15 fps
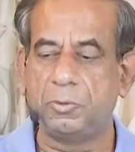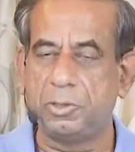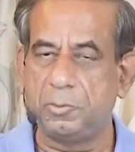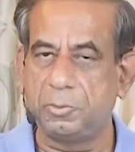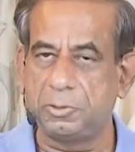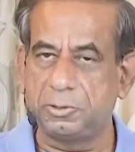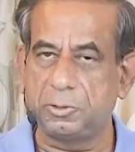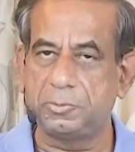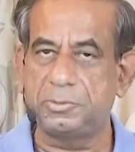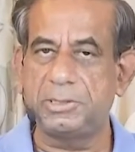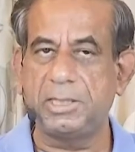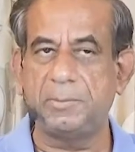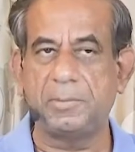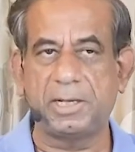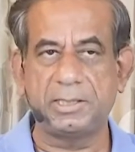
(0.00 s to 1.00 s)
मूलभूत रूप
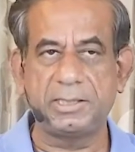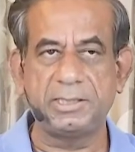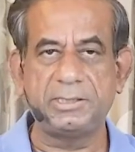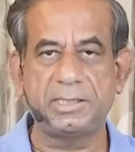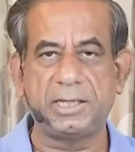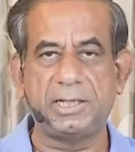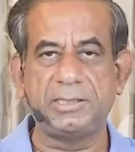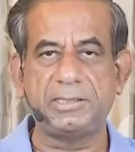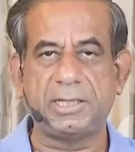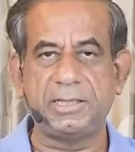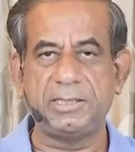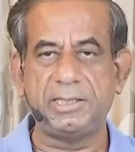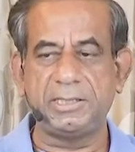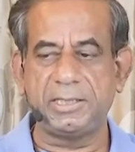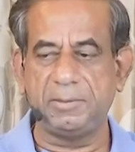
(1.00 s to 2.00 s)
से मान के चलना
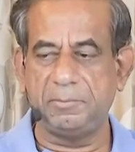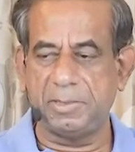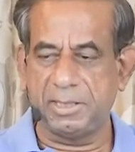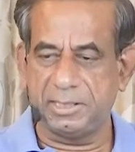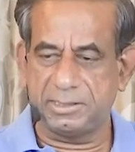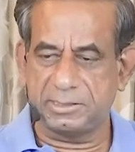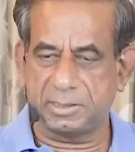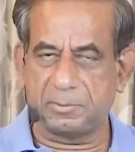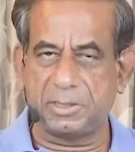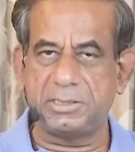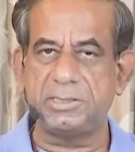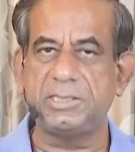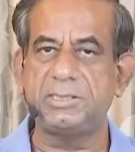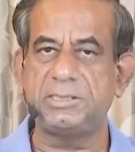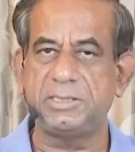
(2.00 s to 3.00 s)
चाहिए कि मेरी
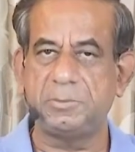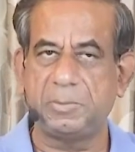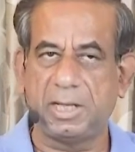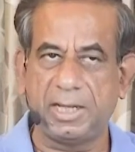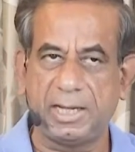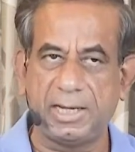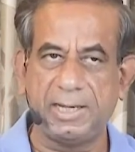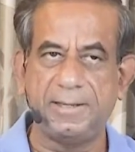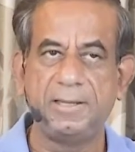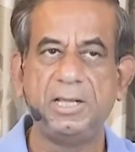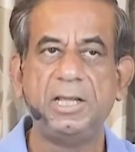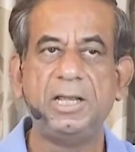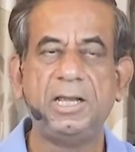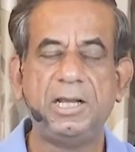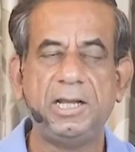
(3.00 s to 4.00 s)
समझ की सीमा है
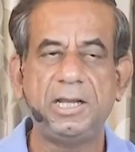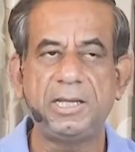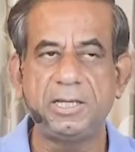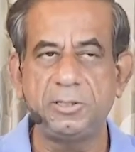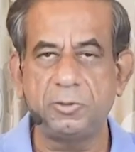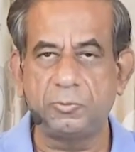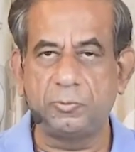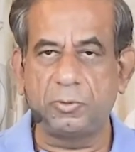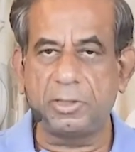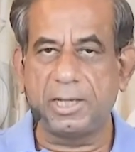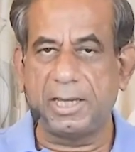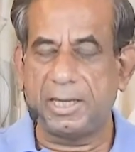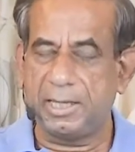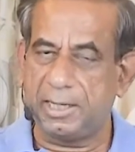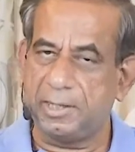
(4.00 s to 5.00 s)
लेकिन जो वो
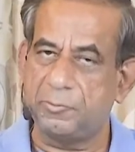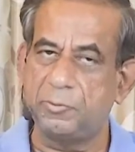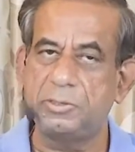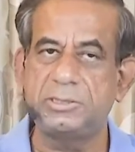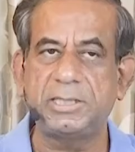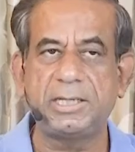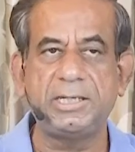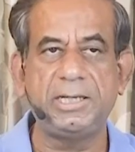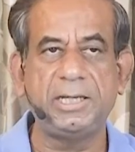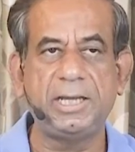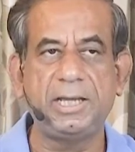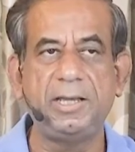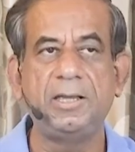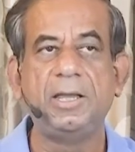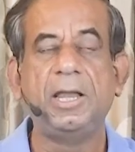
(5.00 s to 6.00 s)
कह रहे हैं वो सही
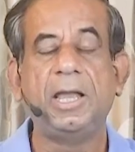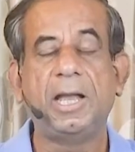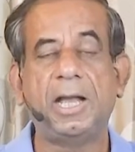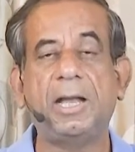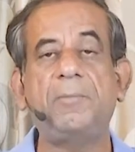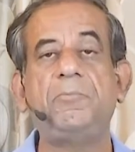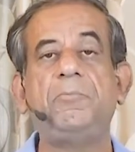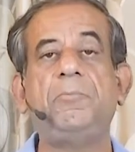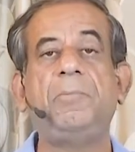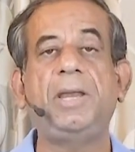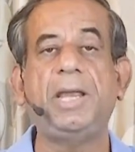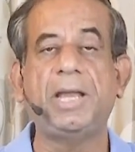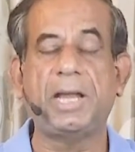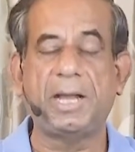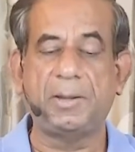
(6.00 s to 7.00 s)
है अब
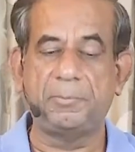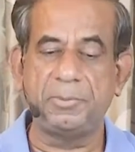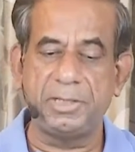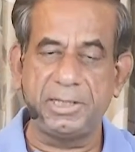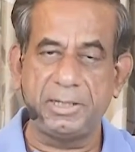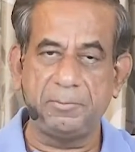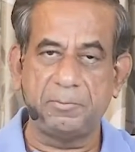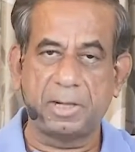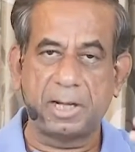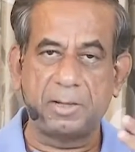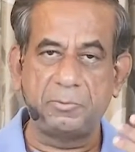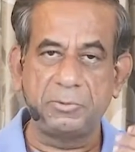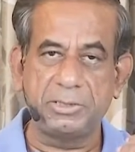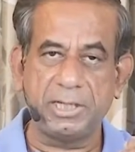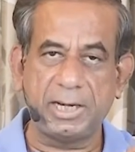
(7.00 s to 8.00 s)
मैं अपनी
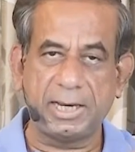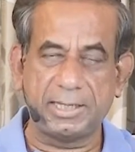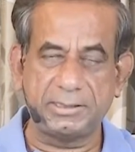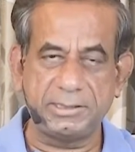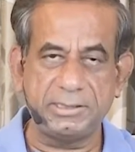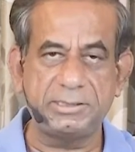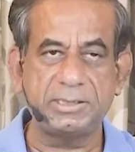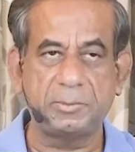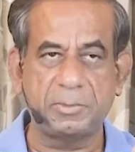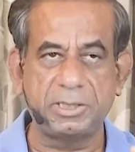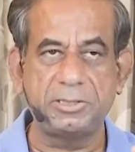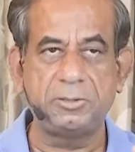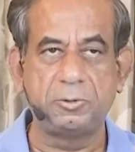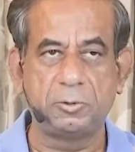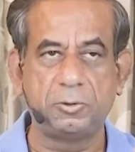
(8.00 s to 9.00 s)
माँ मुझे ऐसी
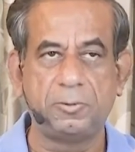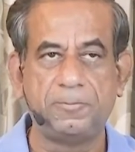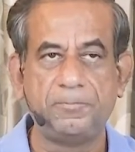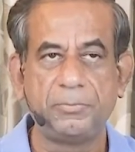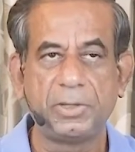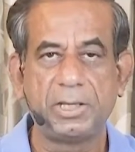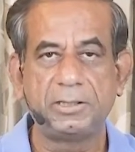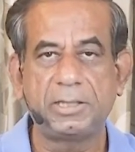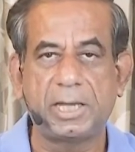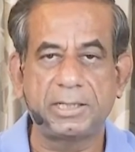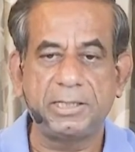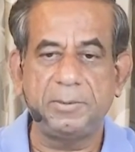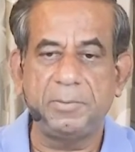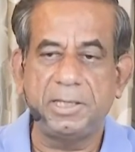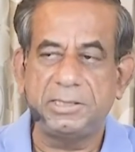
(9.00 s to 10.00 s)
समझ दो
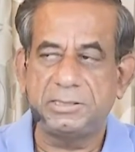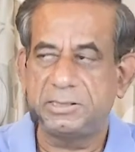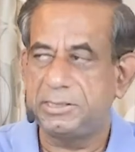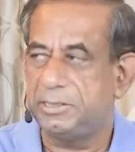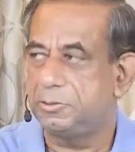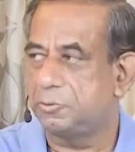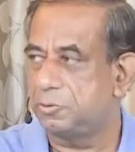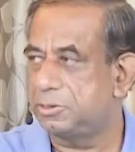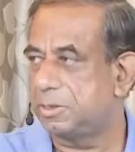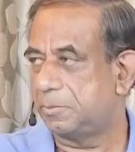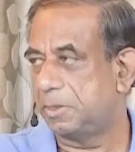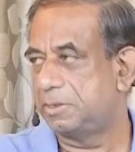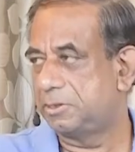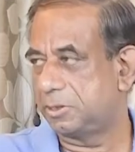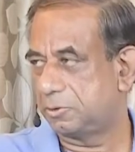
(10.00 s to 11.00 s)
ताकि मैं इस चीज़ को
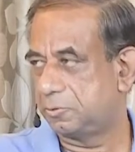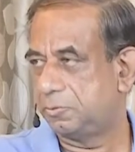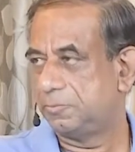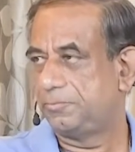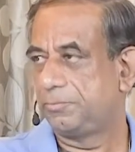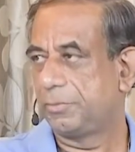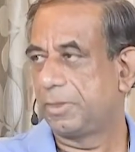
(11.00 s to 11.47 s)
समझ सकूँ